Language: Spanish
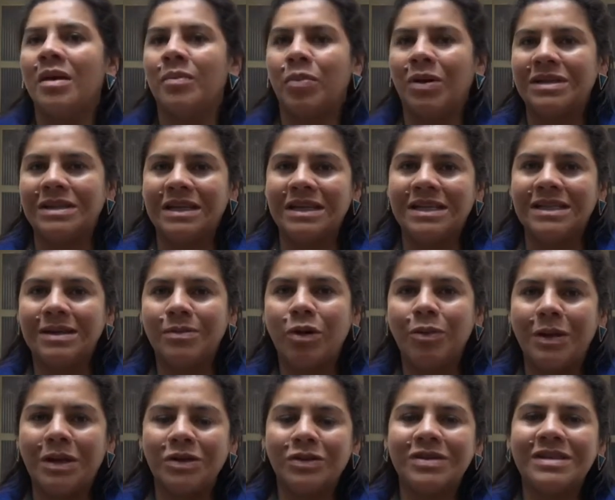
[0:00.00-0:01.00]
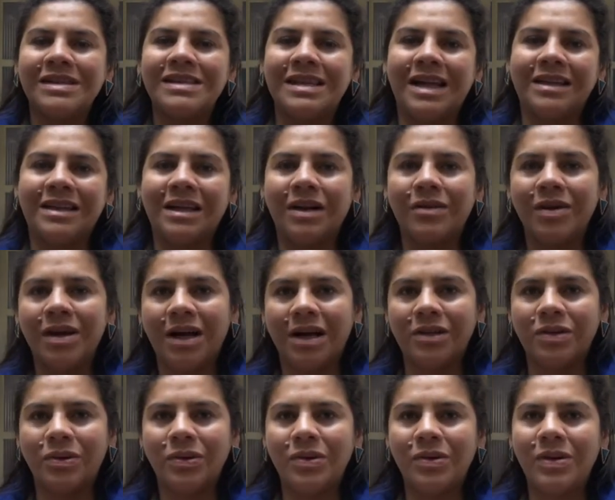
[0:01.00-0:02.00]
Pues en este momento se está
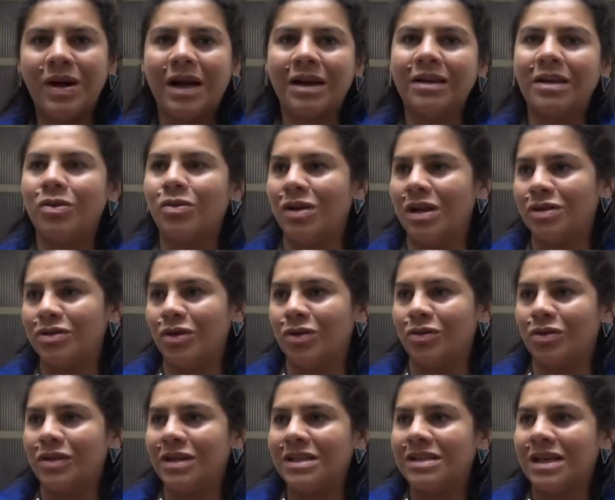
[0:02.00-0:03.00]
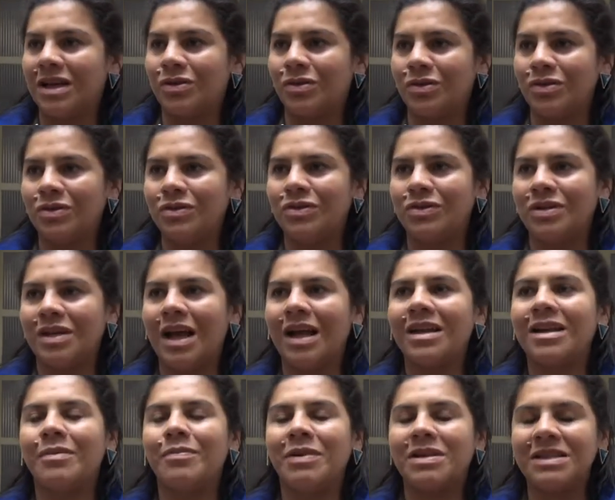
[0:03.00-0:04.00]
trabajando articulación con desarrollo
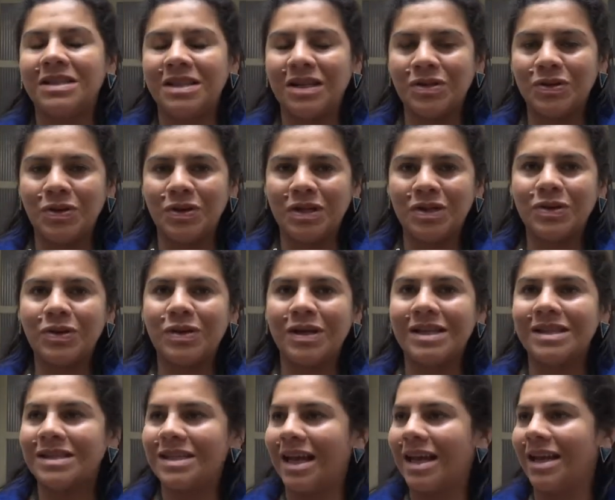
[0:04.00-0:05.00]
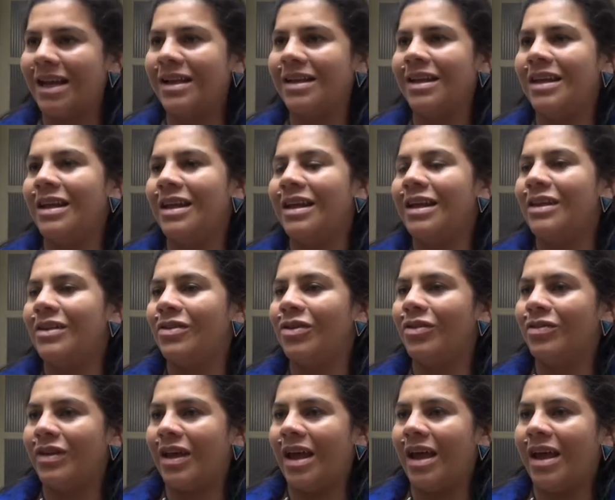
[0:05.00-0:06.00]
social, capacitaciones con el SENA,
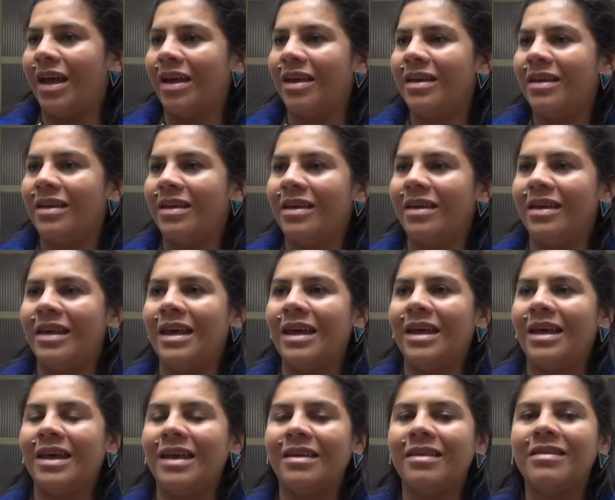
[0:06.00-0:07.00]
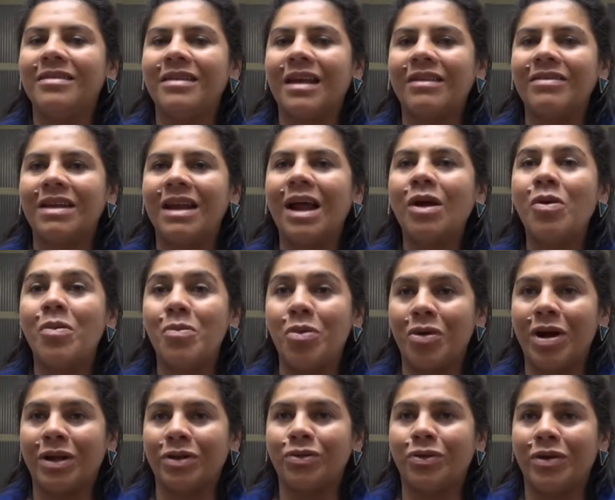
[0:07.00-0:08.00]
donde eh, se hace la
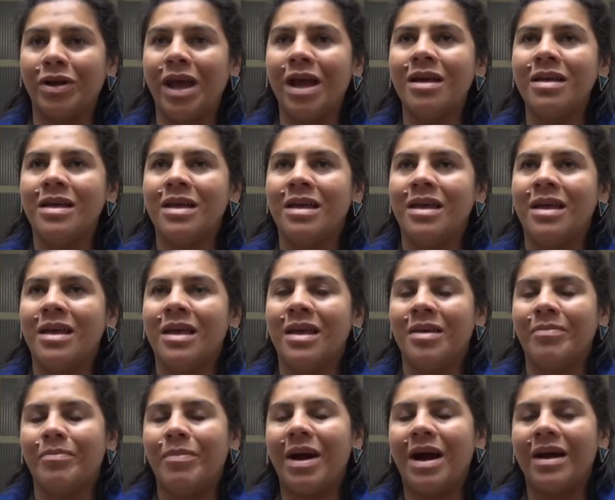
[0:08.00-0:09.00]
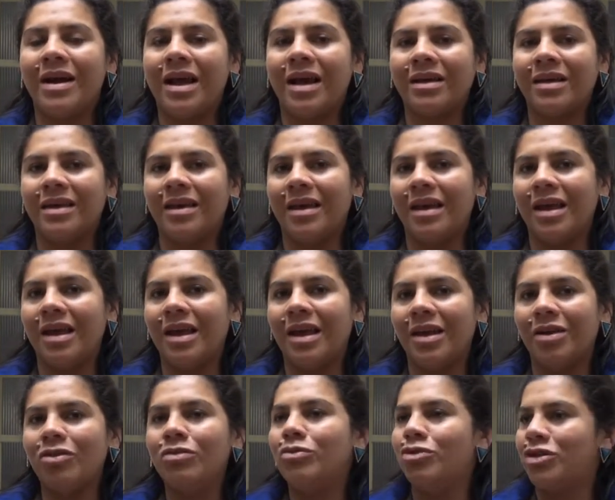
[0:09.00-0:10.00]
convocatoria para
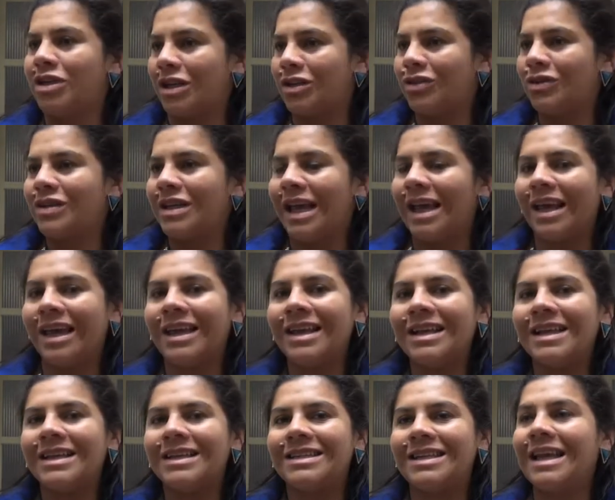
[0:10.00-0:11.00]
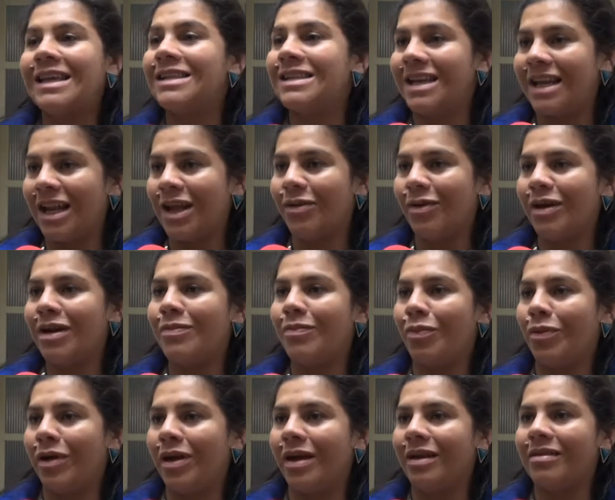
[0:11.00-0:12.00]
que los muchachos se, inscriban y
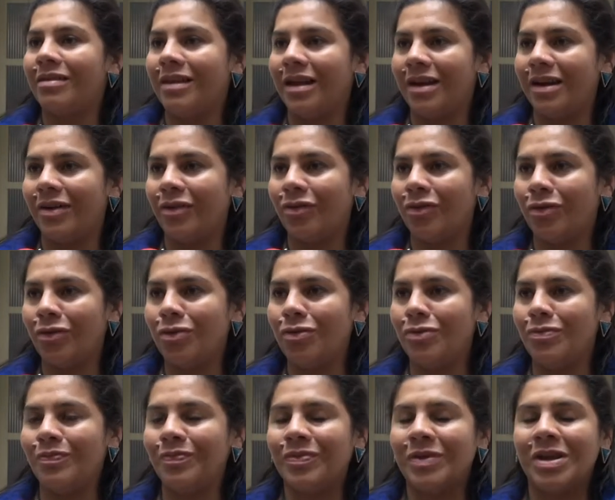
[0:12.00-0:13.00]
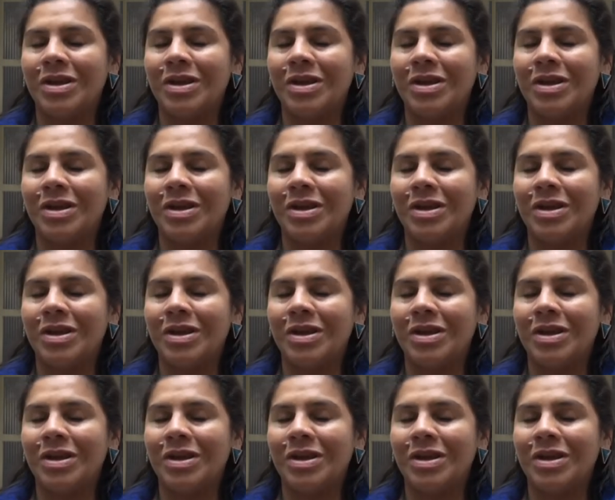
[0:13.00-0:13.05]
puedan tener su,